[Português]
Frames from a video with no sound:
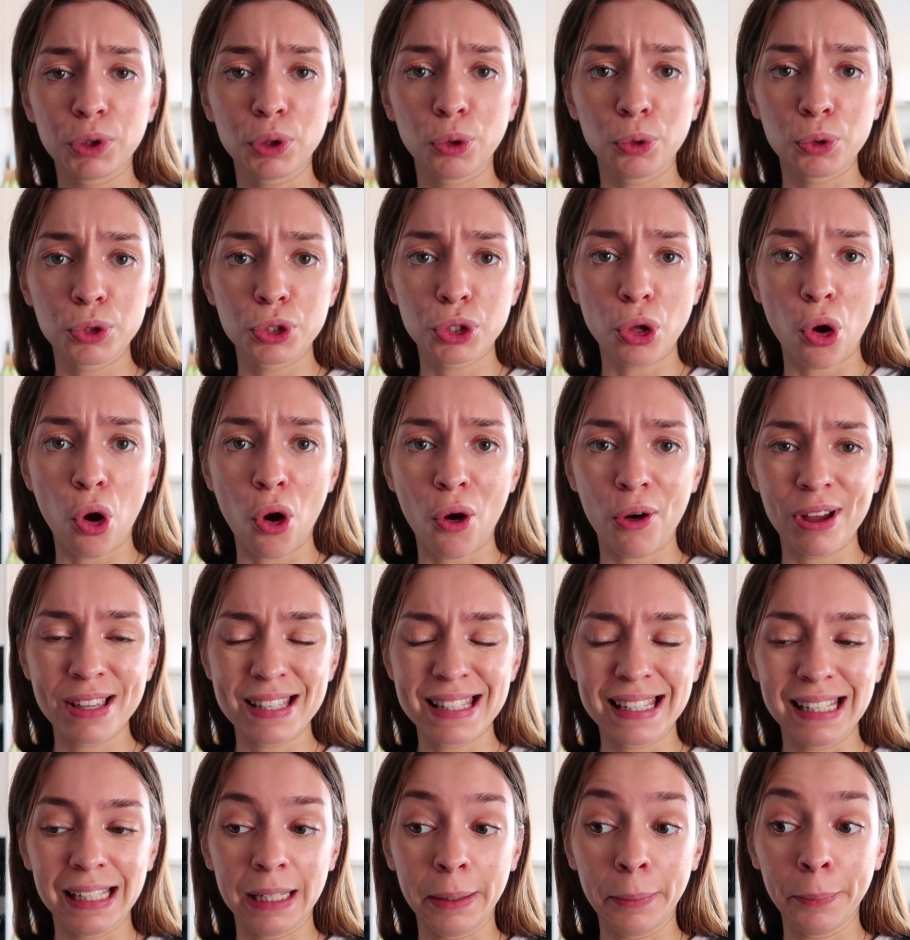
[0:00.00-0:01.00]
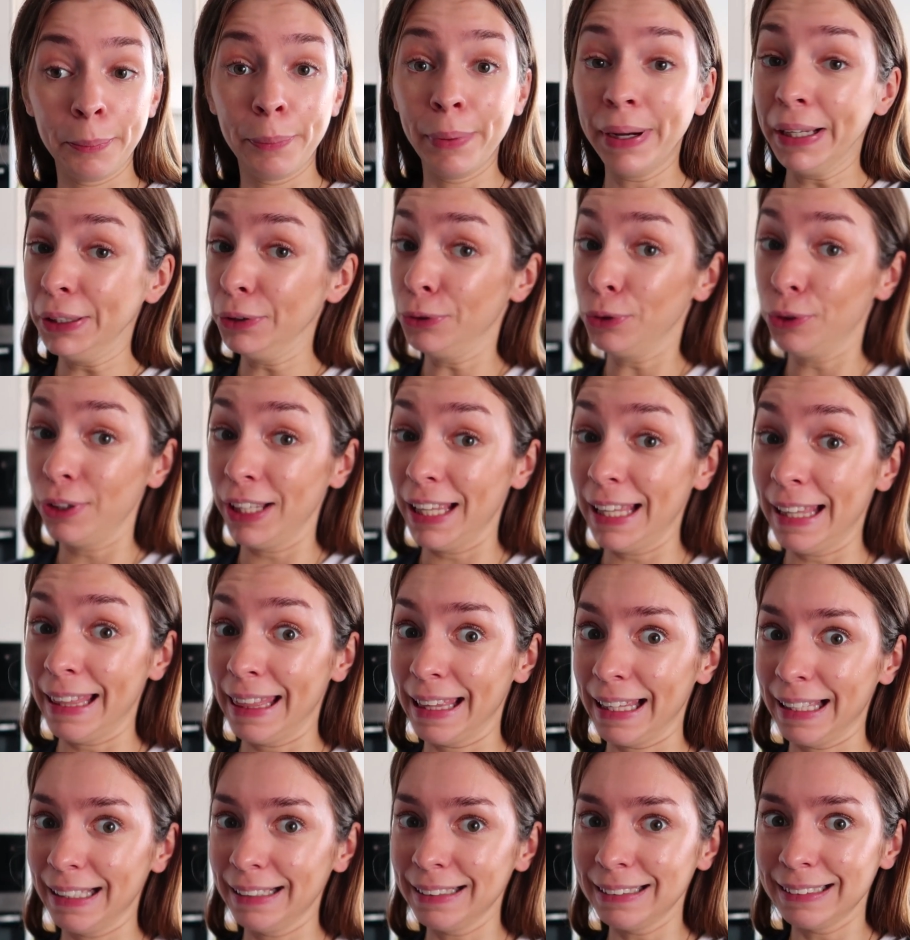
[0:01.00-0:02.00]
Estou só assim, bem
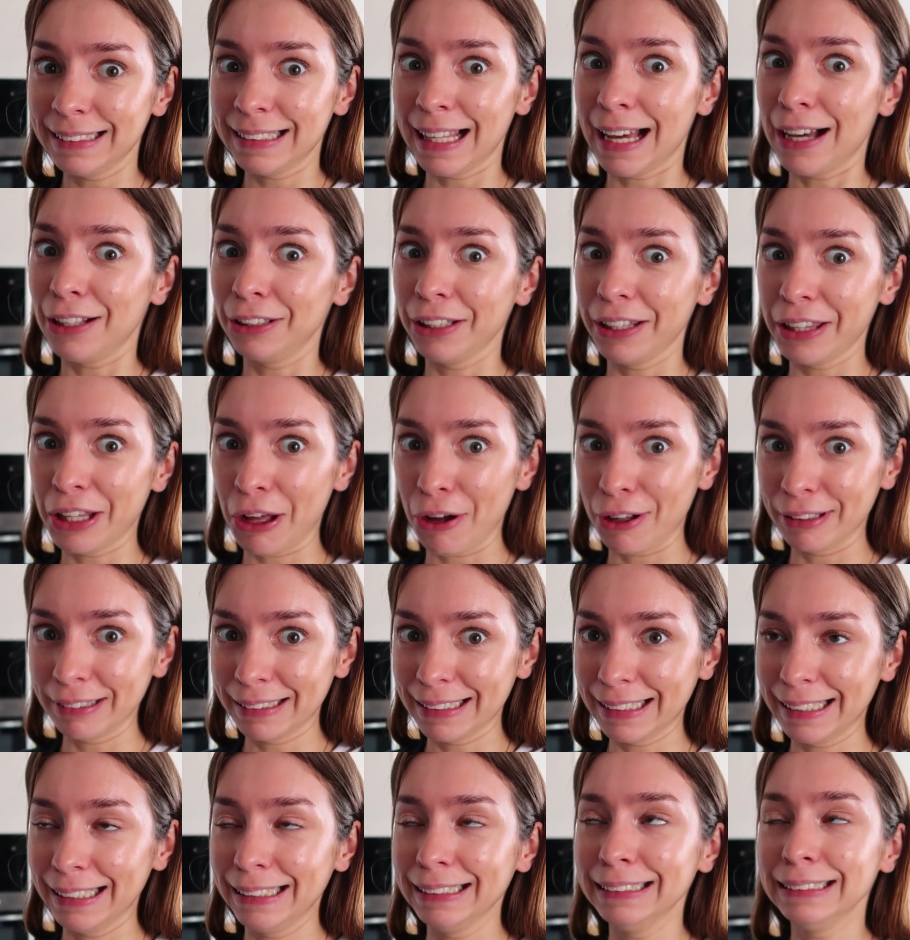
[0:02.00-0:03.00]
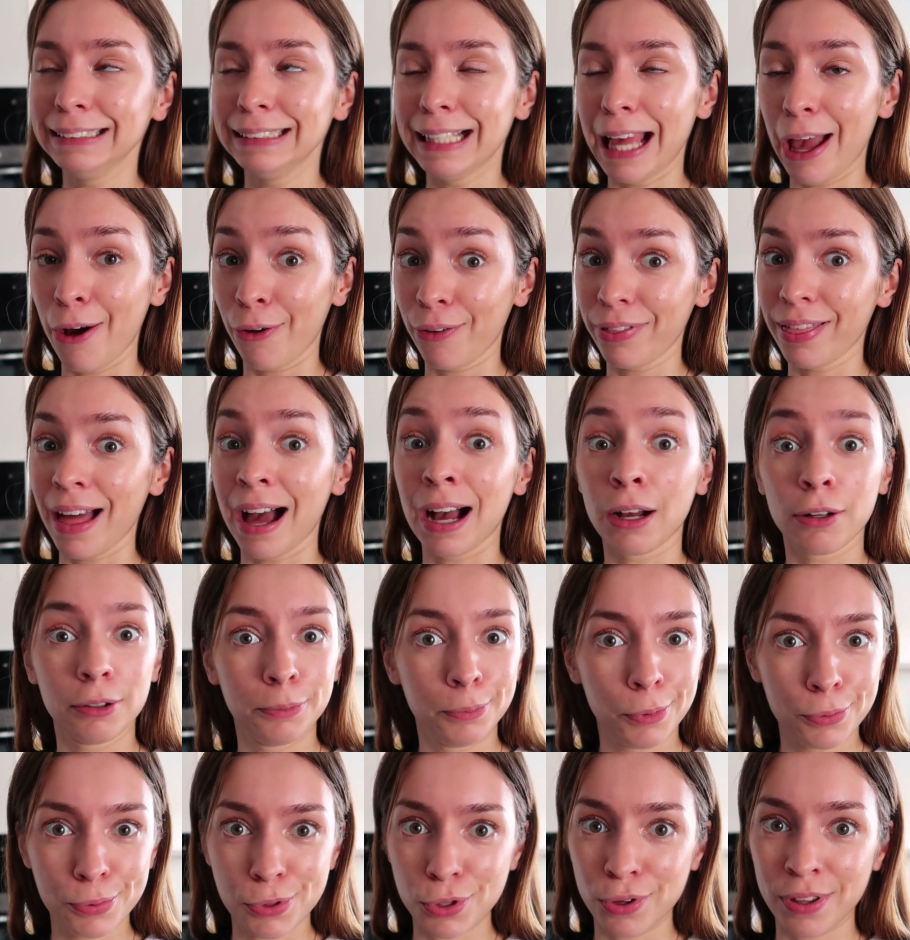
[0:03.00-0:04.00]
dorida da aula de ontem. É o que dá
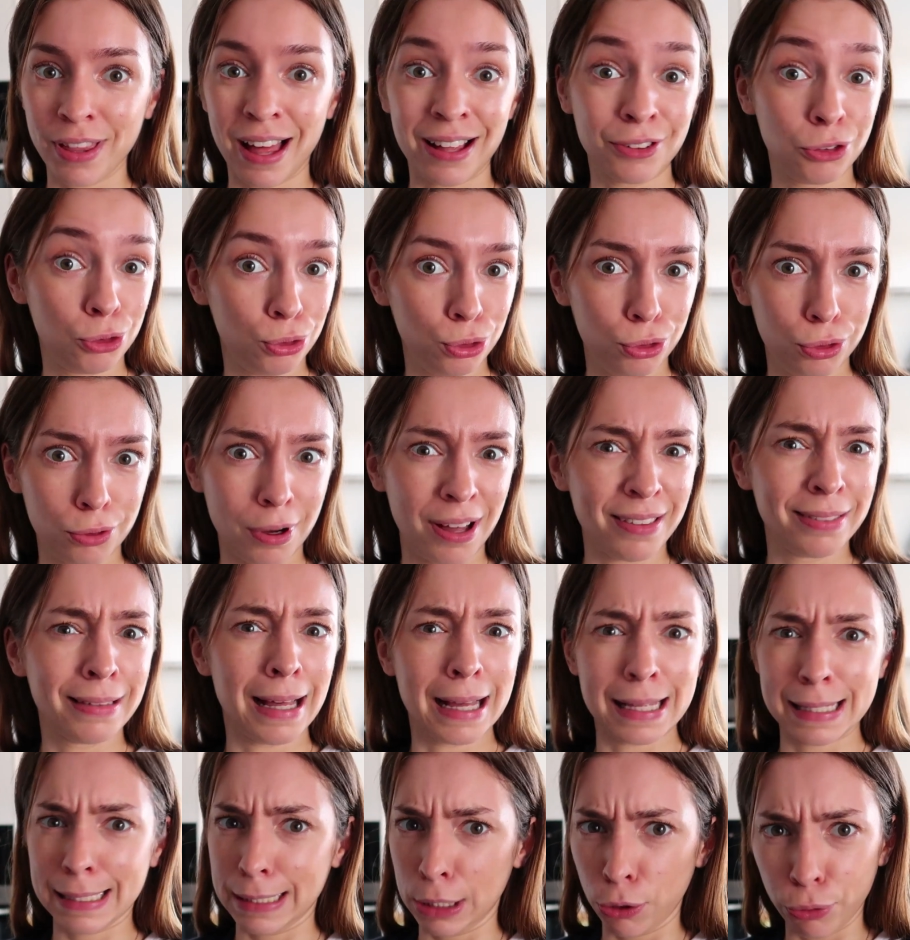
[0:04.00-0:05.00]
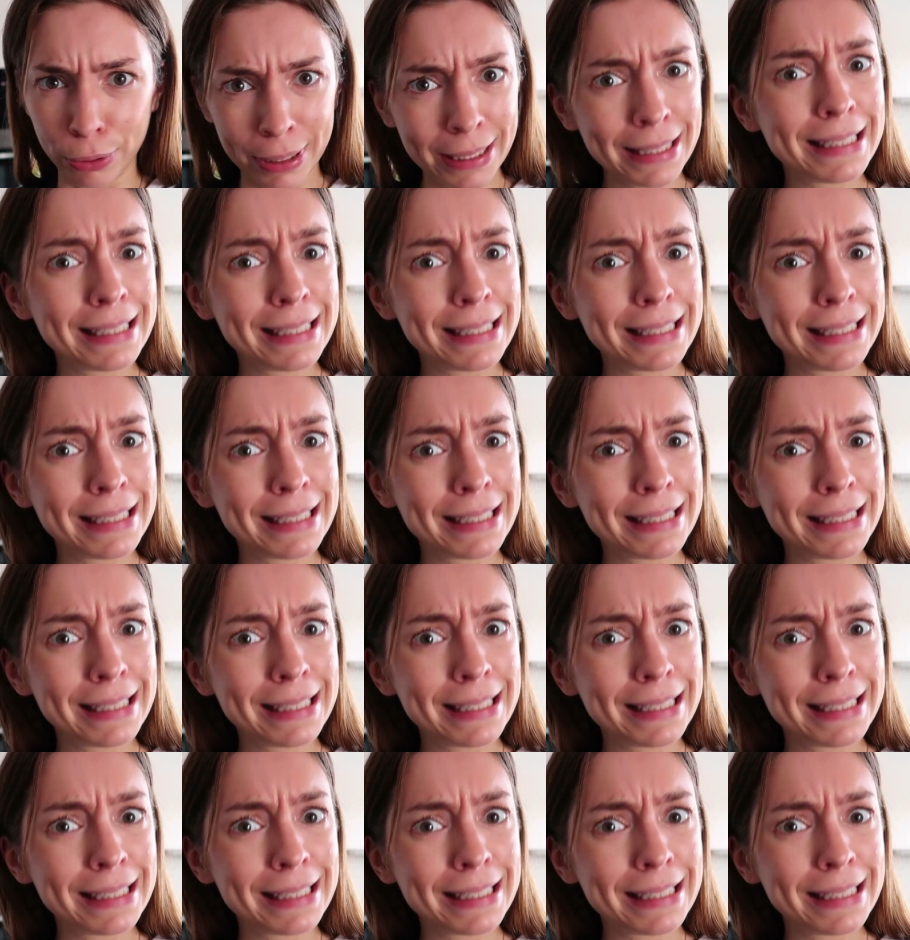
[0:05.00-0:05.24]
quando uma pessoa dá tudo, quando dá assim com